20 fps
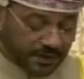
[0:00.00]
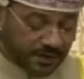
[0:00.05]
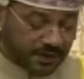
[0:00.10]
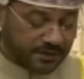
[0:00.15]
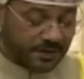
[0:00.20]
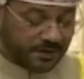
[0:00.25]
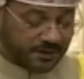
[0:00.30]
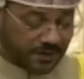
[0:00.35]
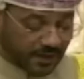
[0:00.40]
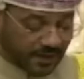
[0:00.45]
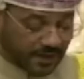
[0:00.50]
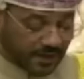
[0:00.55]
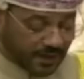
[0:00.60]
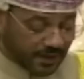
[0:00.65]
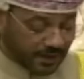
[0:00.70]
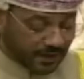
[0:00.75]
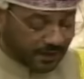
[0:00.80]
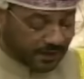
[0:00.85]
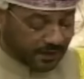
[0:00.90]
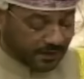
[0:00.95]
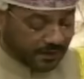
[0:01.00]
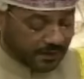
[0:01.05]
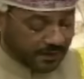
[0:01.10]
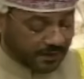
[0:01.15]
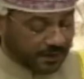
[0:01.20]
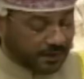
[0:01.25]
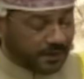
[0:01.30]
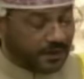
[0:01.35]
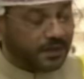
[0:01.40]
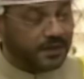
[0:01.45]
نتطلع
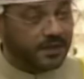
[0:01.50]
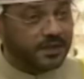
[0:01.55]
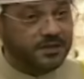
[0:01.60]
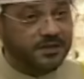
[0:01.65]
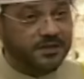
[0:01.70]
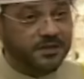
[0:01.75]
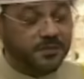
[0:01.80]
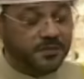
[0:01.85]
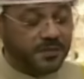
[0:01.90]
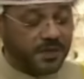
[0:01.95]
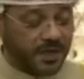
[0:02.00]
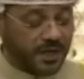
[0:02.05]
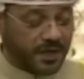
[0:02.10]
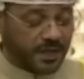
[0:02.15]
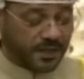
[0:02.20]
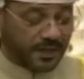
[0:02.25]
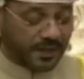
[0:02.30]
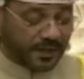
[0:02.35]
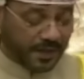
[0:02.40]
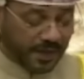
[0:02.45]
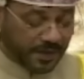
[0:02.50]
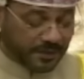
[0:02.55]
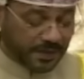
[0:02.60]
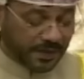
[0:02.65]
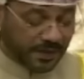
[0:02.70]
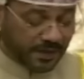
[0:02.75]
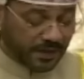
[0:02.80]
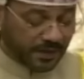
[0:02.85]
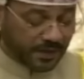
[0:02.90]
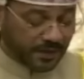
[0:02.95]
إلى استمرار
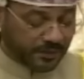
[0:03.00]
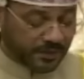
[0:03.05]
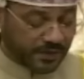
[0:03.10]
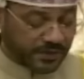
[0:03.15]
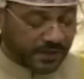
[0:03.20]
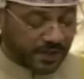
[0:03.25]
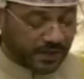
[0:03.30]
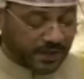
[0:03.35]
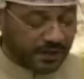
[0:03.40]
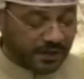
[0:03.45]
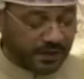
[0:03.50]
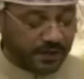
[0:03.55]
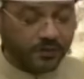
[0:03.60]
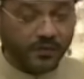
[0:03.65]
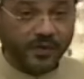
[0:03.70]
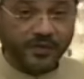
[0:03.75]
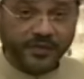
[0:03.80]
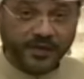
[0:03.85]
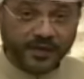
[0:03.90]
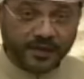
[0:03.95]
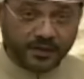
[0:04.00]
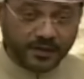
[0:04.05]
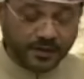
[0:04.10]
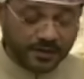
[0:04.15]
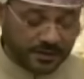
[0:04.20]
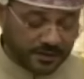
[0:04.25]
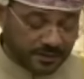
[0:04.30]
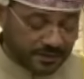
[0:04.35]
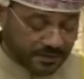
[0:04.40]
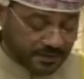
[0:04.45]
العمل بشكل
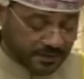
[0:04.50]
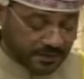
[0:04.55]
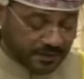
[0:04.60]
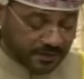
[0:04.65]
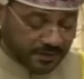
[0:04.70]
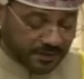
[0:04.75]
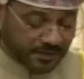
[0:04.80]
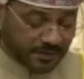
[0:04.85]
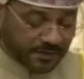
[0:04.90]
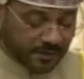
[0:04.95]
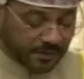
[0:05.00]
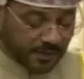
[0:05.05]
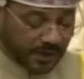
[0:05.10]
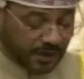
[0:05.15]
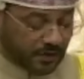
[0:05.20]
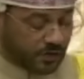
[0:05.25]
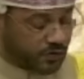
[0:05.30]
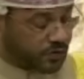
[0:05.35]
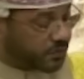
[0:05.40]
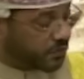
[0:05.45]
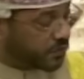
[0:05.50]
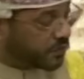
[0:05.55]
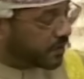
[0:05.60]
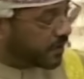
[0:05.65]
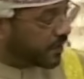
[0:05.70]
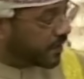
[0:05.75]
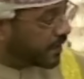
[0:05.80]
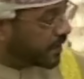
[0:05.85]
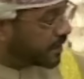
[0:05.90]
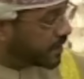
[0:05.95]
وثيق مع
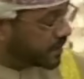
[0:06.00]
الجمهورية